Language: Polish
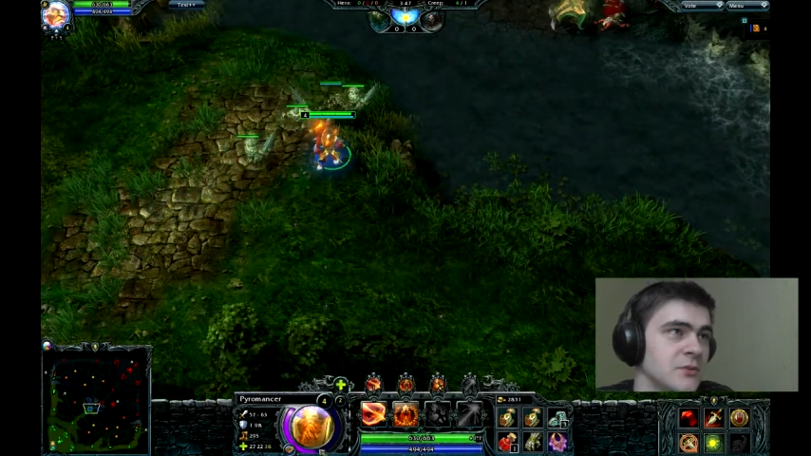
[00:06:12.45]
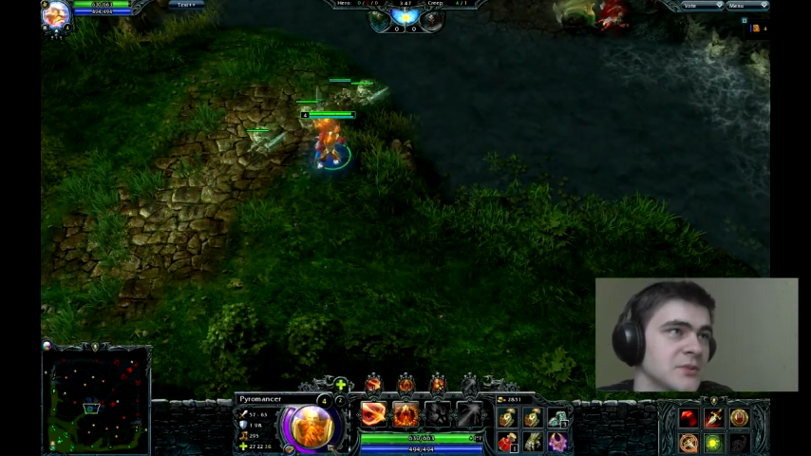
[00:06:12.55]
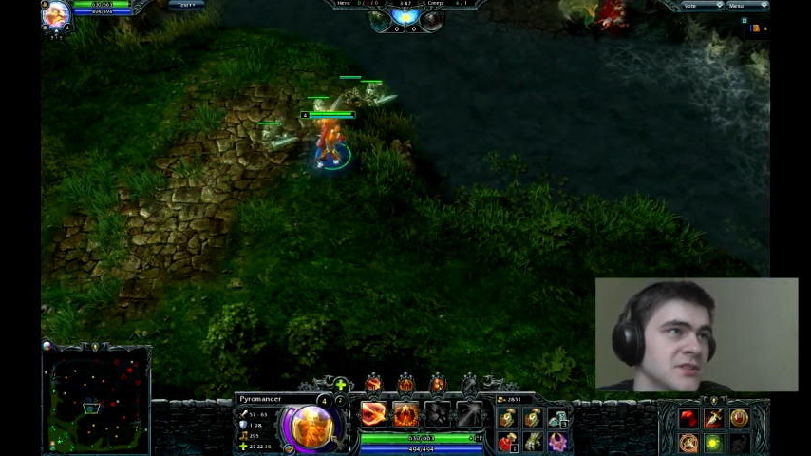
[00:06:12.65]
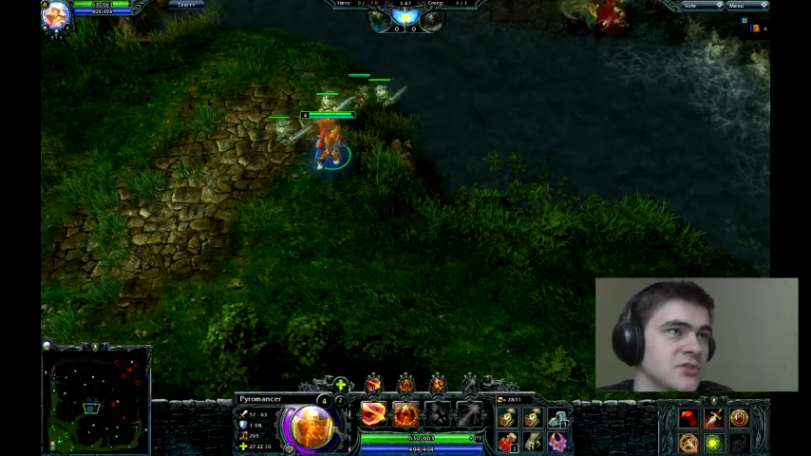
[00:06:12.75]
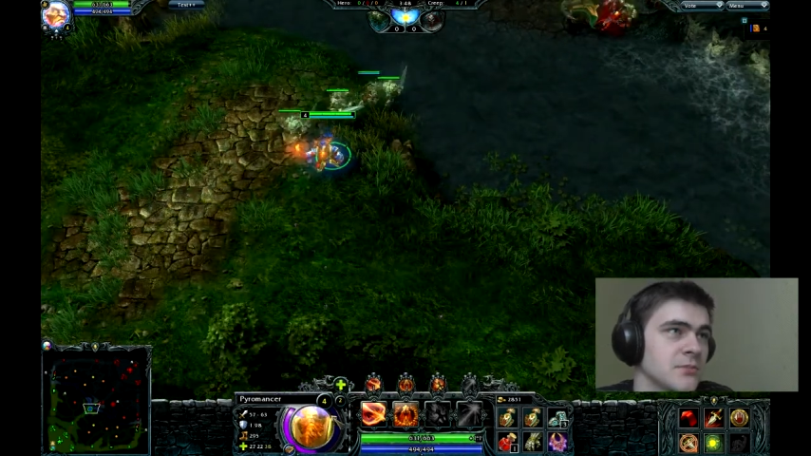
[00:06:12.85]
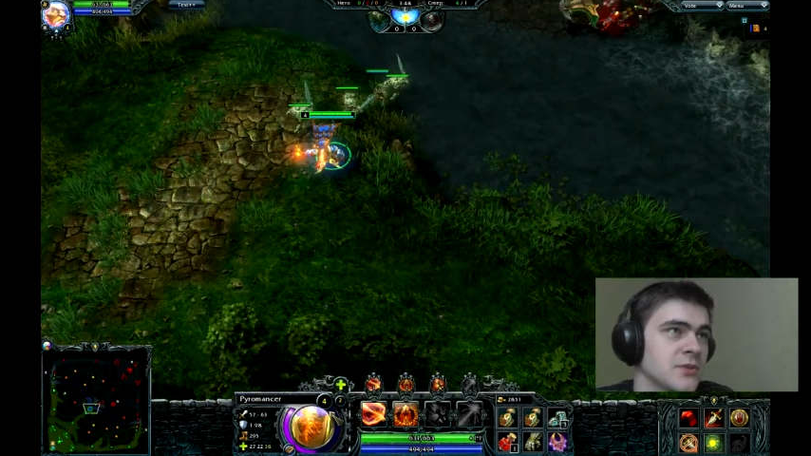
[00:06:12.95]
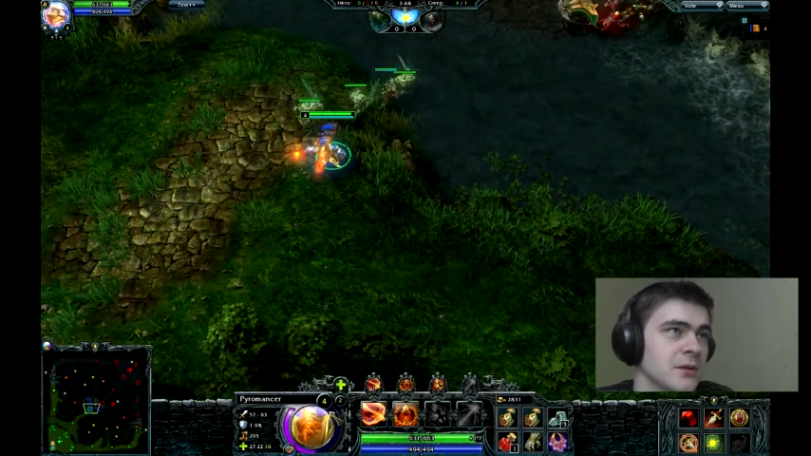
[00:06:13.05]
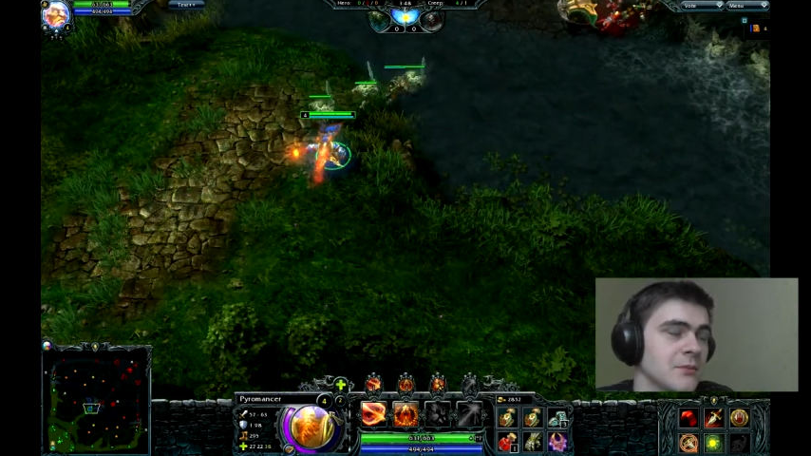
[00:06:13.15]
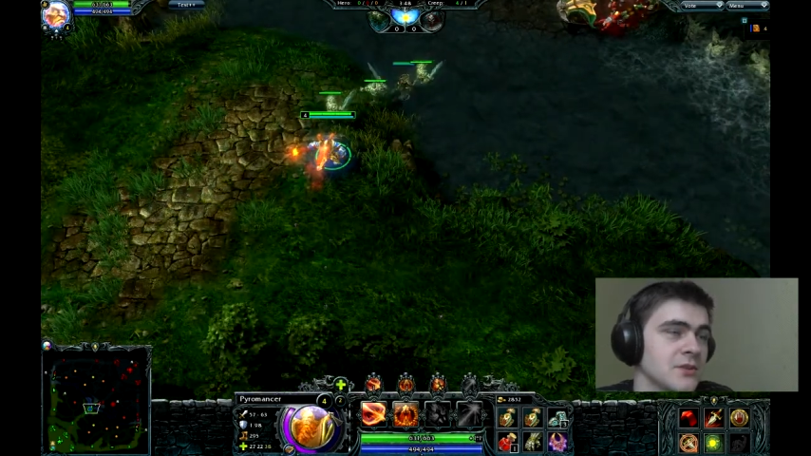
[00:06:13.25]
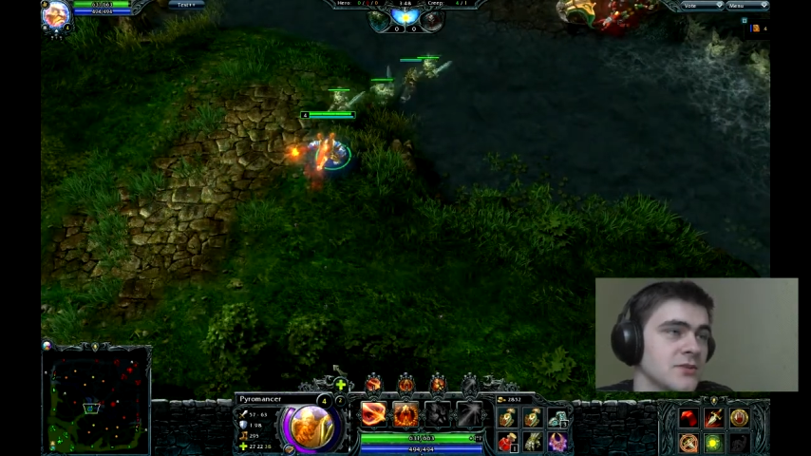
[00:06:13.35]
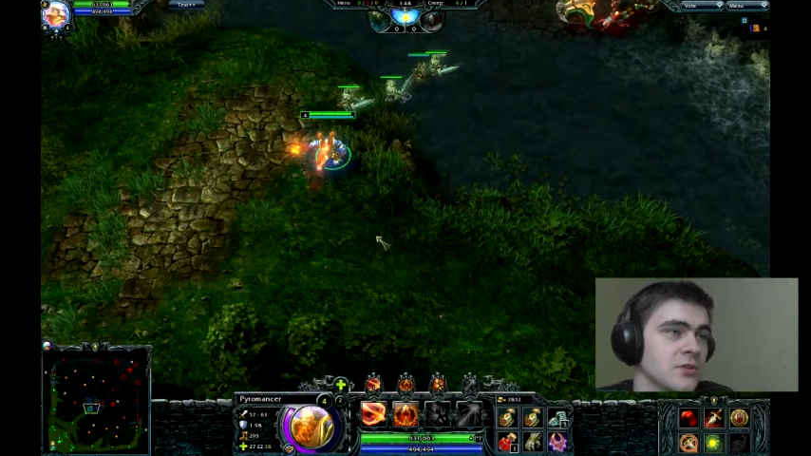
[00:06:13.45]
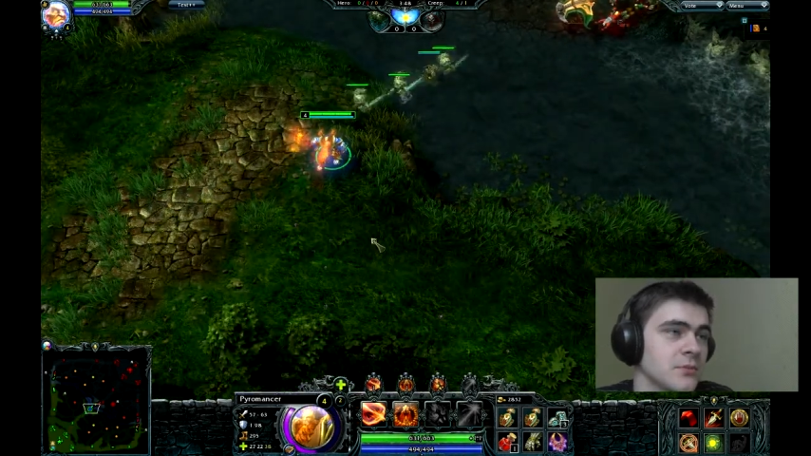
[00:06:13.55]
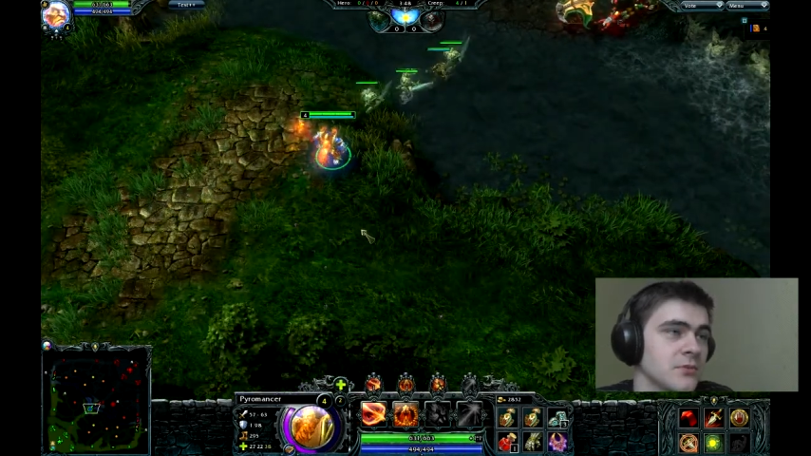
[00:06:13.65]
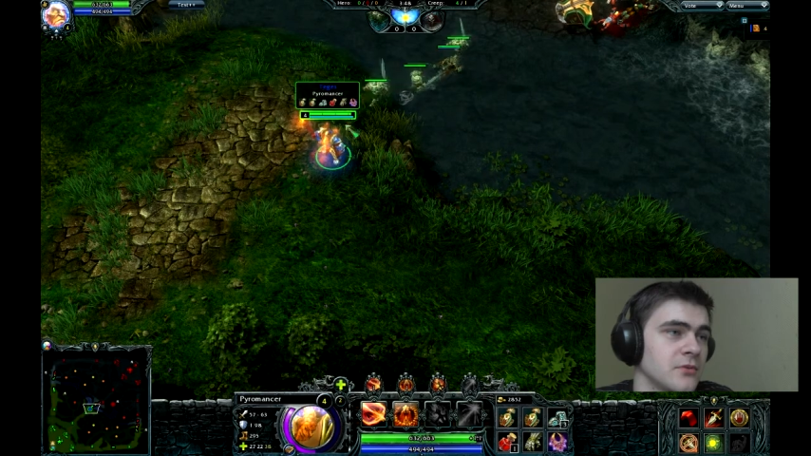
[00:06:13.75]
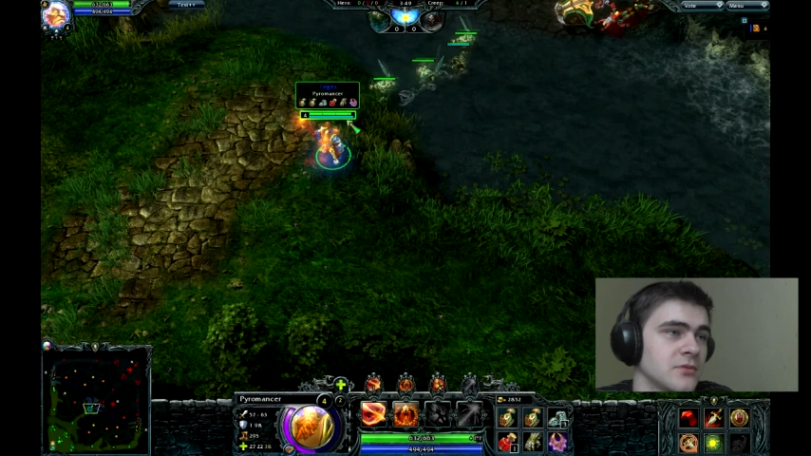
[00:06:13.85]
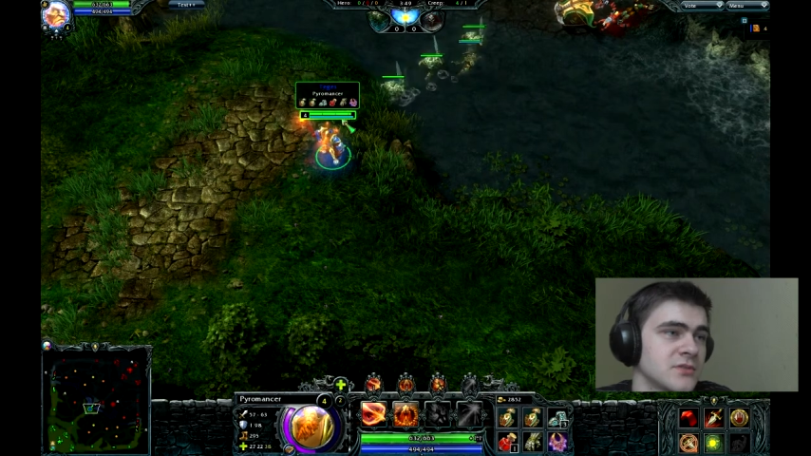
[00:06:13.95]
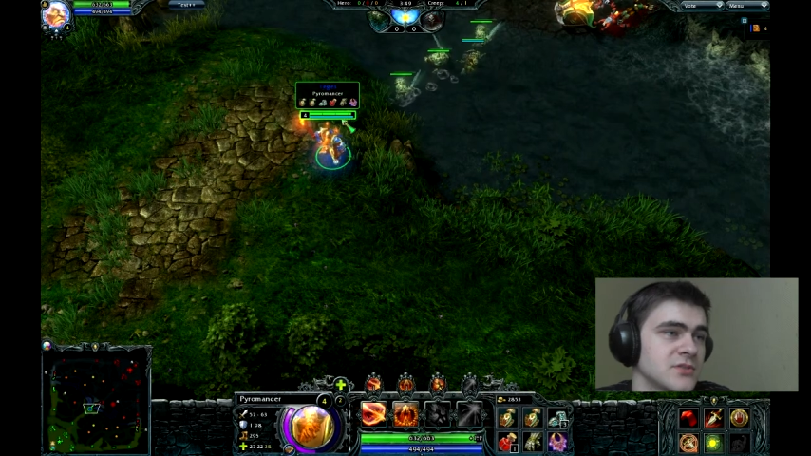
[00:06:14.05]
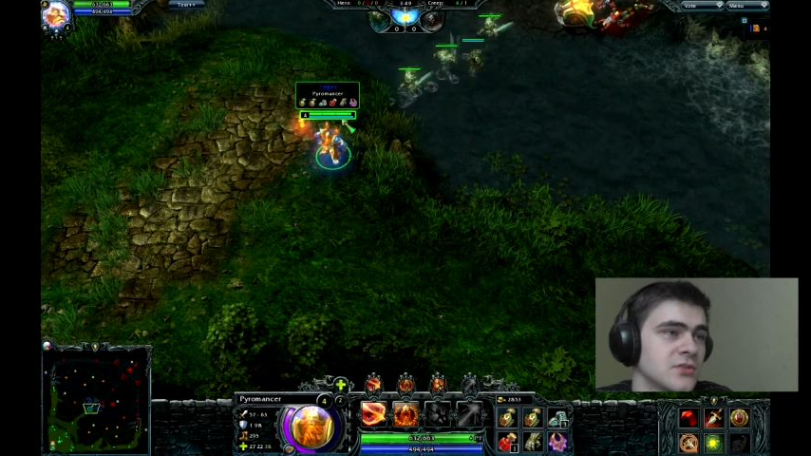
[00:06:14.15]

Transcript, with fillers: momencie zdoby, zdoby,